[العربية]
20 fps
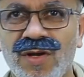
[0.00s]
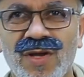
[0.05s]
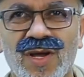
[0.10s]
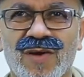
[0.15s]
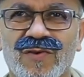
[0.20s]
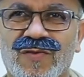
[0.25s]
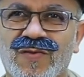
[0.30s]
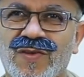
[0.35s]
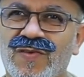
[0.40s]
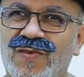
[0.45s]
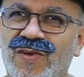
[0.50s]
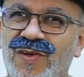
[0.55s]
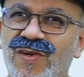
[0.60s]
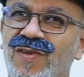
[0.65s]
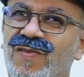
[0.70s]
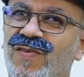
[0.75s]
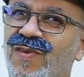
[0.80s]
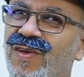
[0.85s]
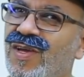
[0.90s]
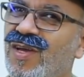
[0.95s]
يا استاذ
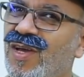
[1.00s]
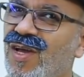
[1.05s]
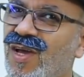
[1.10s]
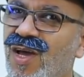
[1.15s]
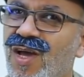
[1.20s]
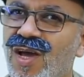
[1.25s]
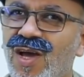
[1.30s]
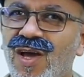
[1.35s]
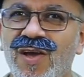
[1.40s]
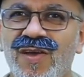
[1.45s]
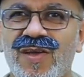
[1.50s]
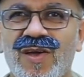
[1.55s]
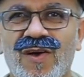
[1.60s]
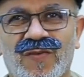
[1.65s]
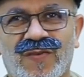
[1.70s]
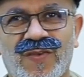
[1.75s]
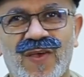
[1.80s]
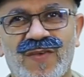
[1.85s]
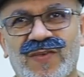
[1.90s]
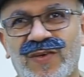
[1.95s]
عيد يا
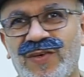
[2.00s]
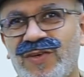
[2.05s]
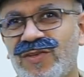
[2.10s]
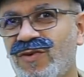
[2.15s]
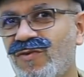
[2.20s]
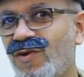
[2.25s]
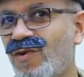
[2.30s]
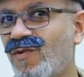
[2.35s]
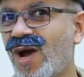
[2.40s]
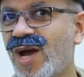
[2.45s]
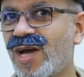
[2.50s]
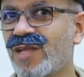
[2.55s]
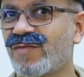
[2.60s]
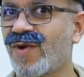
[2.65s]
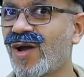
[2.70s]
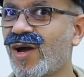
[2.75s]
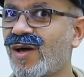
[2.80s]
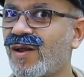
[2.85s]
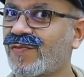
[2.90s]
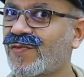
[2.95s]
استاذ عيد هو الواحد
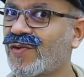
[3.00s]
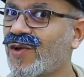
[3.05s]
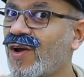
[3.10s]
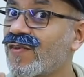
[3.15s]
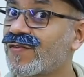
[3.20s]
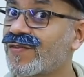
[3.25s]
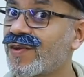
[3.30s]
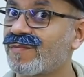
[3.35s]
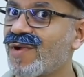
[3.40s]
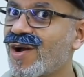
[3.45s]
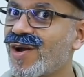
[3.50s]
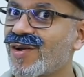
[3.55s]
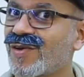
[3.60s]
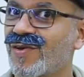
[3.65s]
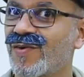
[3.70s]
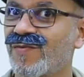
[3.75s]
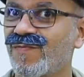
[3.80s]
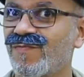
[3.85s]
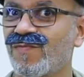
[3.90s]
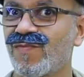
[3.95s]
ما يعرفش يهزر
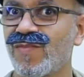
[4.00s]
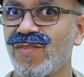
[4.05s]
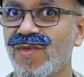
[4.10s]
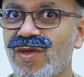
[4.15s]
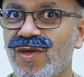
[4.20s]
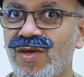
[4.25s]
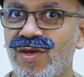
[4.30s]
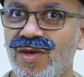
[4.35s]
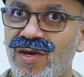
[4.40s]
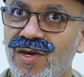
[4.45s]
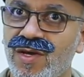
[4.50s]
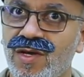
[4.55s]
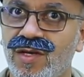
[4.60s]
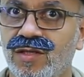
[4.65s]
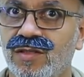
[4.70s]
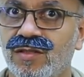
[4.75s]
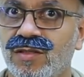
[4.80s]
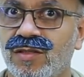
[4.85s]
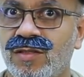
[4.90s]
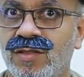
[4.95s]
معاك
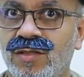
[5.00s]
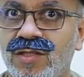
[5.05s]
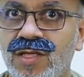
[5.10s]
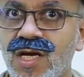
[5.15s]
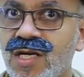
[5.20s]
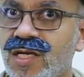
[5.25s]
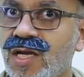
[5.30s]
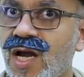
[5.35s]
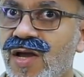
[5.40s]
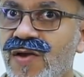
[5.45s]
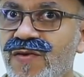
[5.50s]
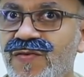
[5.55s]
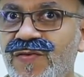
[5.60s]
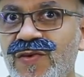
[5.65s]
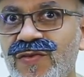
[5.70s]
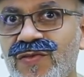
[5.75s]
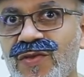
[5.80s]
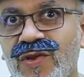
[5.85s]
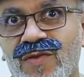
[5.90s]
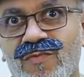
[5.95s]
نرجع يا
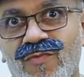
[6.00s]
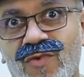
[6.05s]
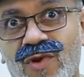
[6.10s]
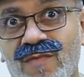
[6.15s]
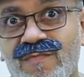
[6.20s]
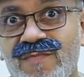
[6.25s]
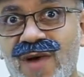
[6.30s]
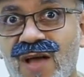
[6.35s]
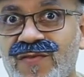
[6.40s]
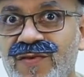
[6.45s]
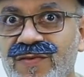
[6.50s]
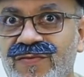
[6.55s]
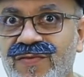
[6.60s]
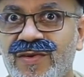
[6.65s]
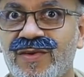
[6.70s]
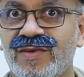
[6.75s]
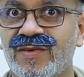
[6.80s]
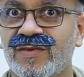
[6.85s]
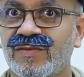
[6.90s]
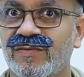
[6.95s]
سيدي للمربع صفر
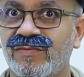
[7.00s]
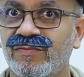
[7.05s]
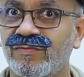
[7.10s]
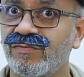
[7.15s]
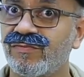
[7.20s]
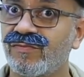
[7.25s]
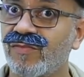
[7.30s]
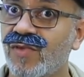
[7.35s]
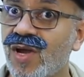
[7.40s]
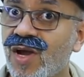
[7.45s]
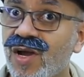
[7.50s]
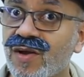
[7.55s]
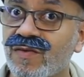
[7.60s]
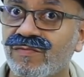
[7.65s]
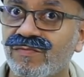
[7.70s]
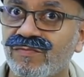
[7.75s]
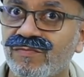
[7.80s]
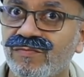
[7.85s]
ها